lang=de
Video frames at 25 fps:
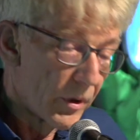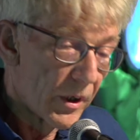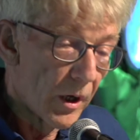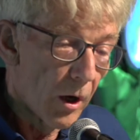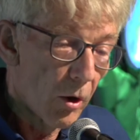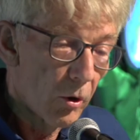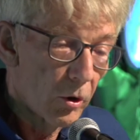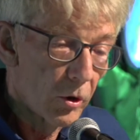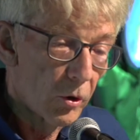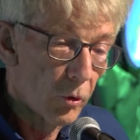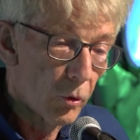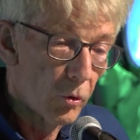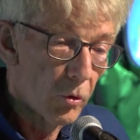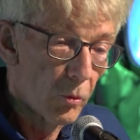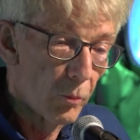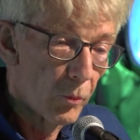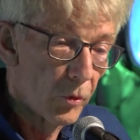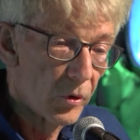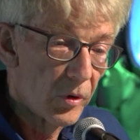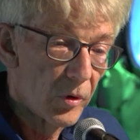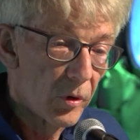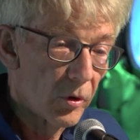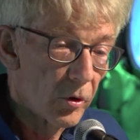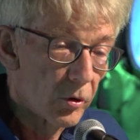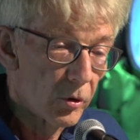die auch
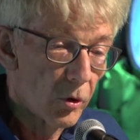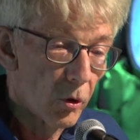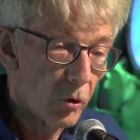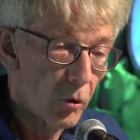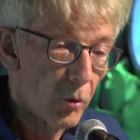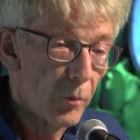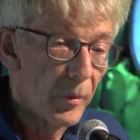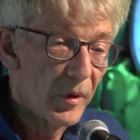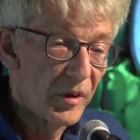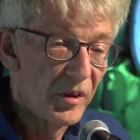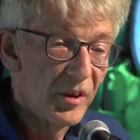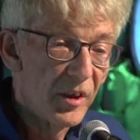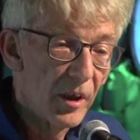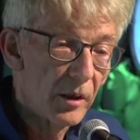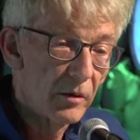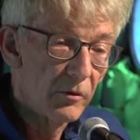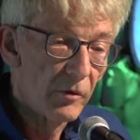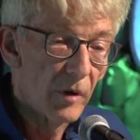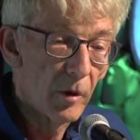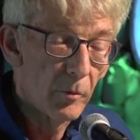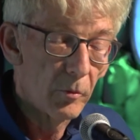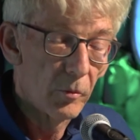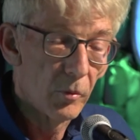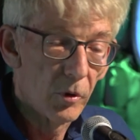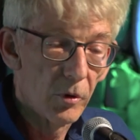dokumentiert.
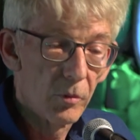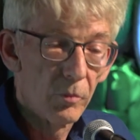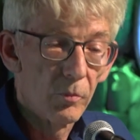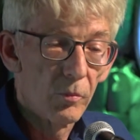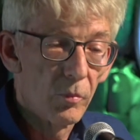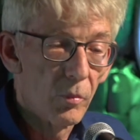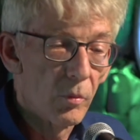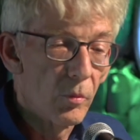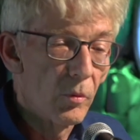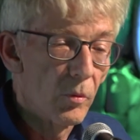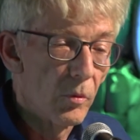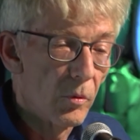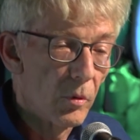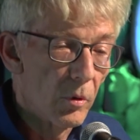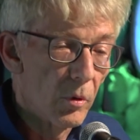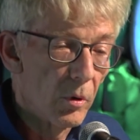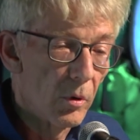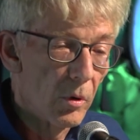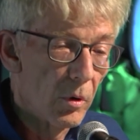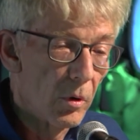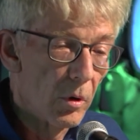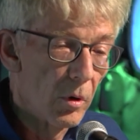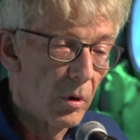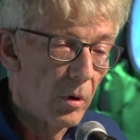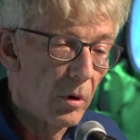Wir haben
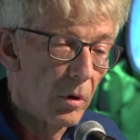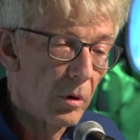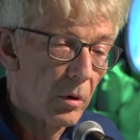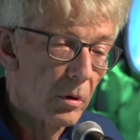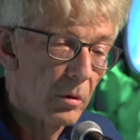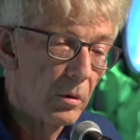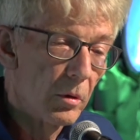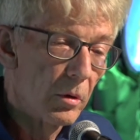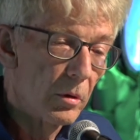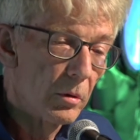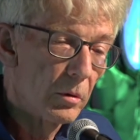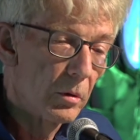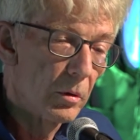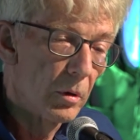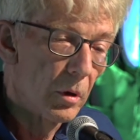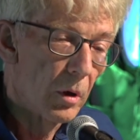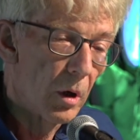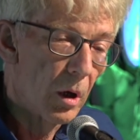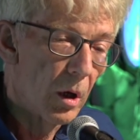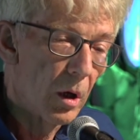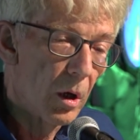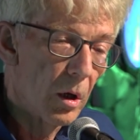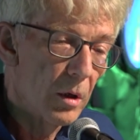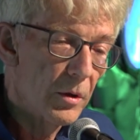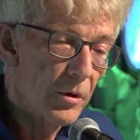äh,
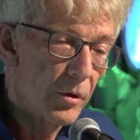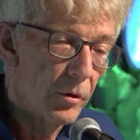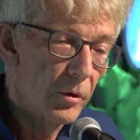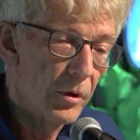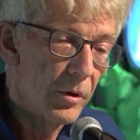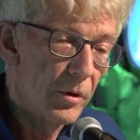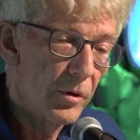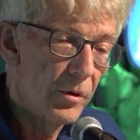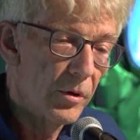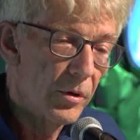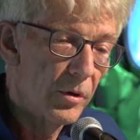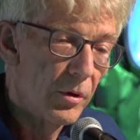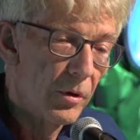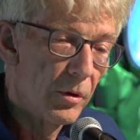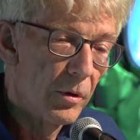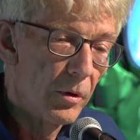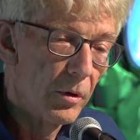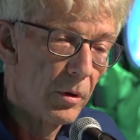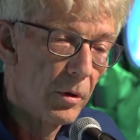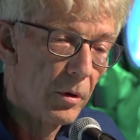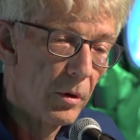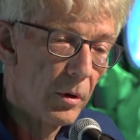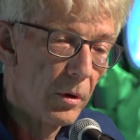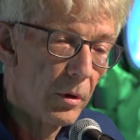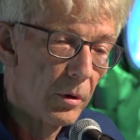also das,
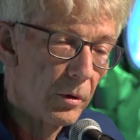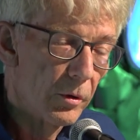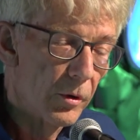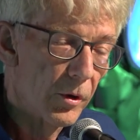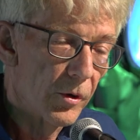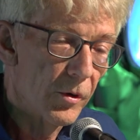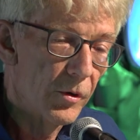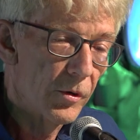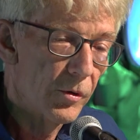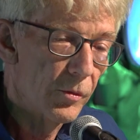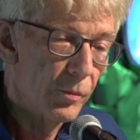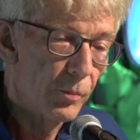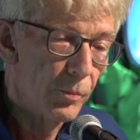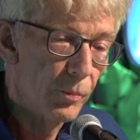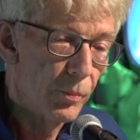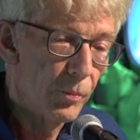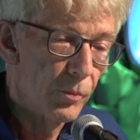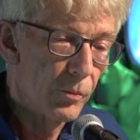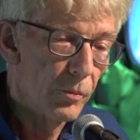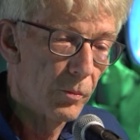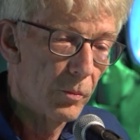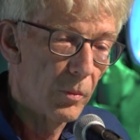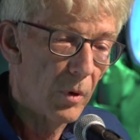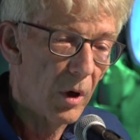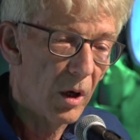das
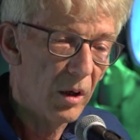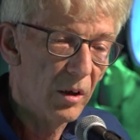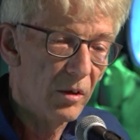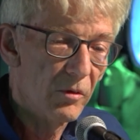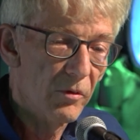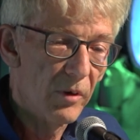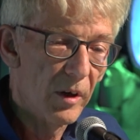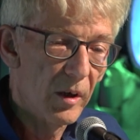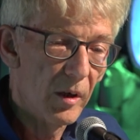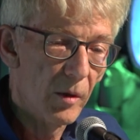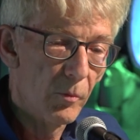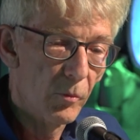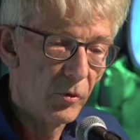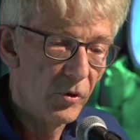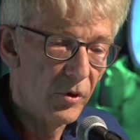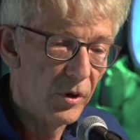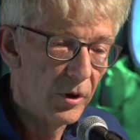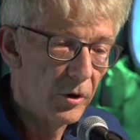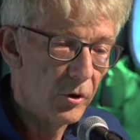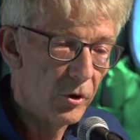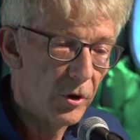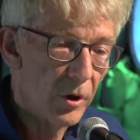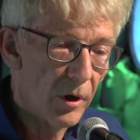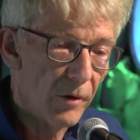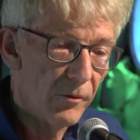aktuelle
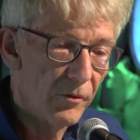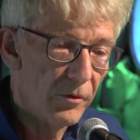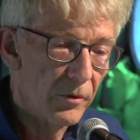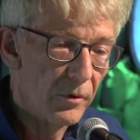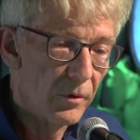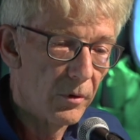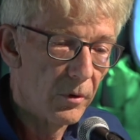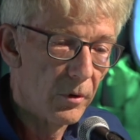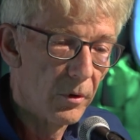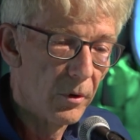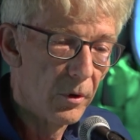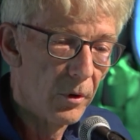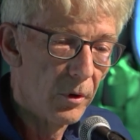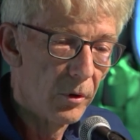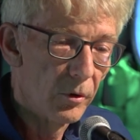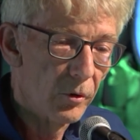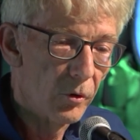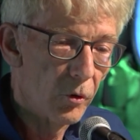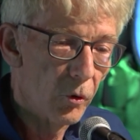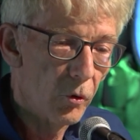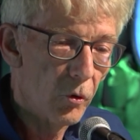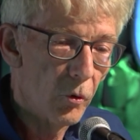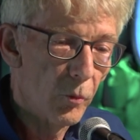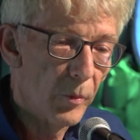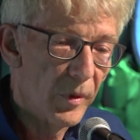Musikschaffen
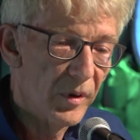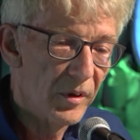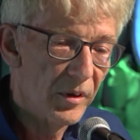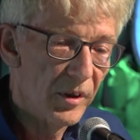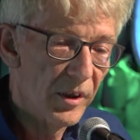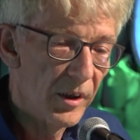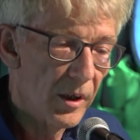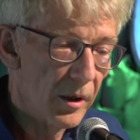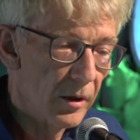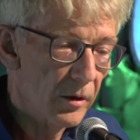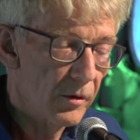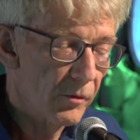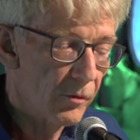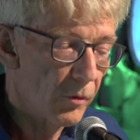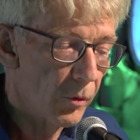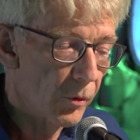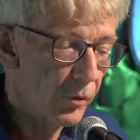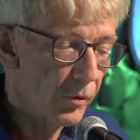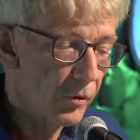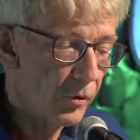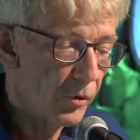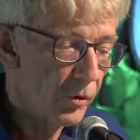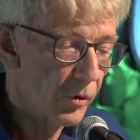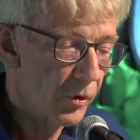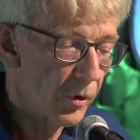dokumentiert
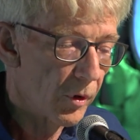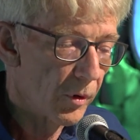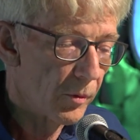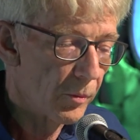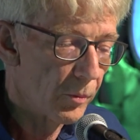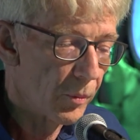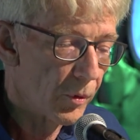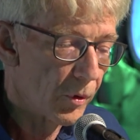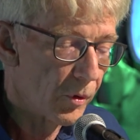und, äh,